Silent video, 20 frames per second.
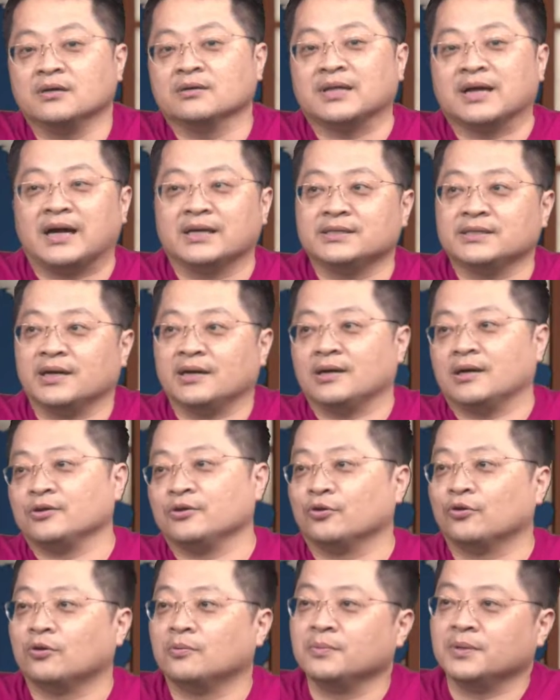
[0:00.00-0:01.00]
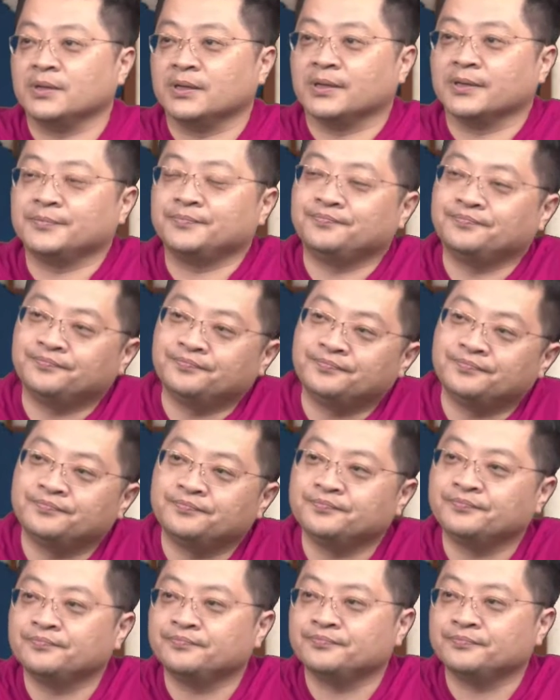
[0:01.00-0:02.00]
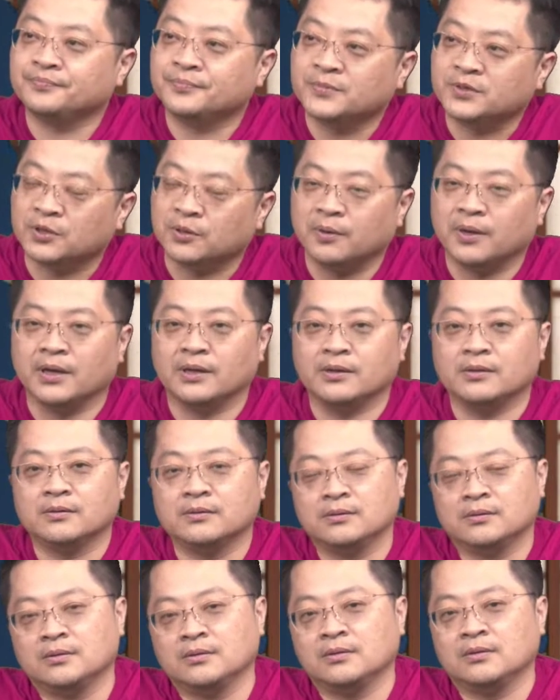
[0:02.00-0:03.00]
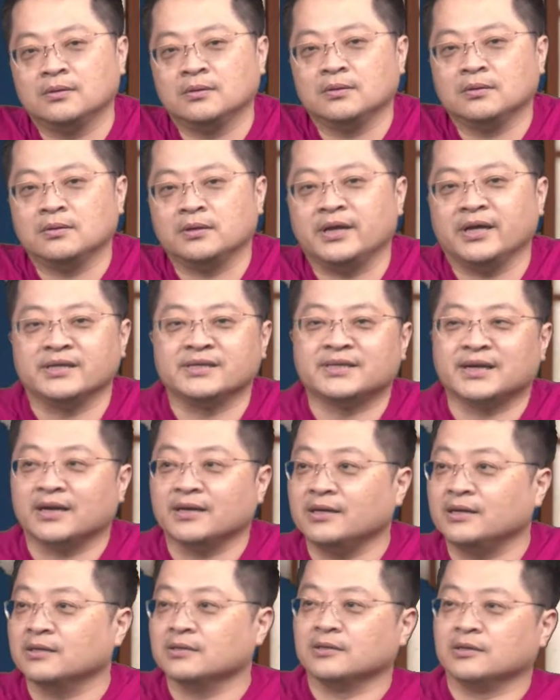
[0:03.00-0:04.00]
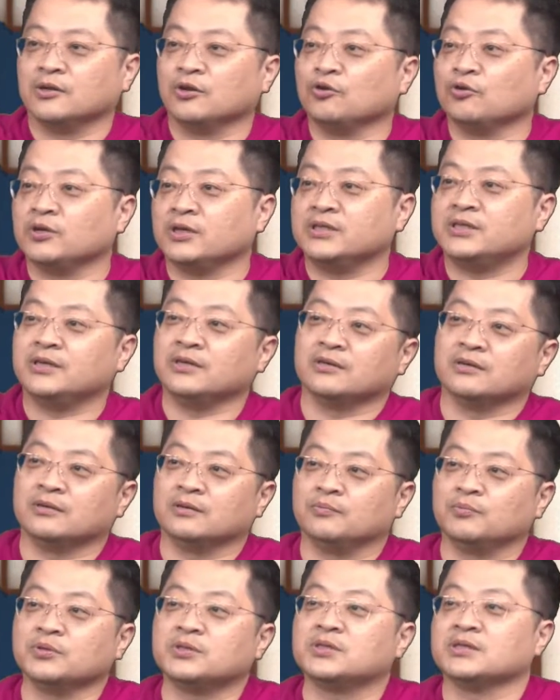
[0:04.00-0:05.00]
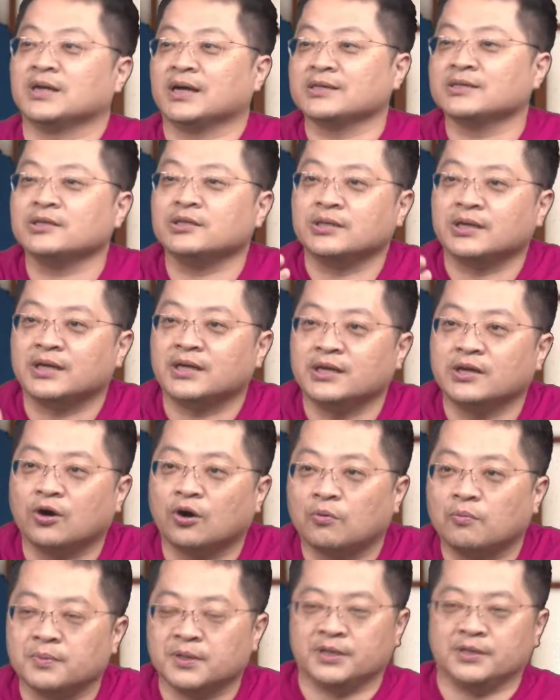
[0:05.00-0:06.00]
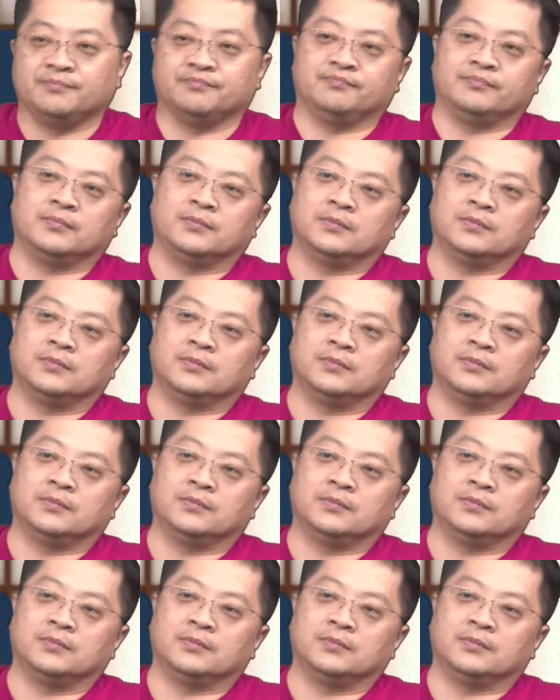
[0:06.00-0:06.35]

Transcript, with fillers: 大将啊，尤鸿敏啊，对不对？恋上一个人，容一起了，不是，他是林鸿敏。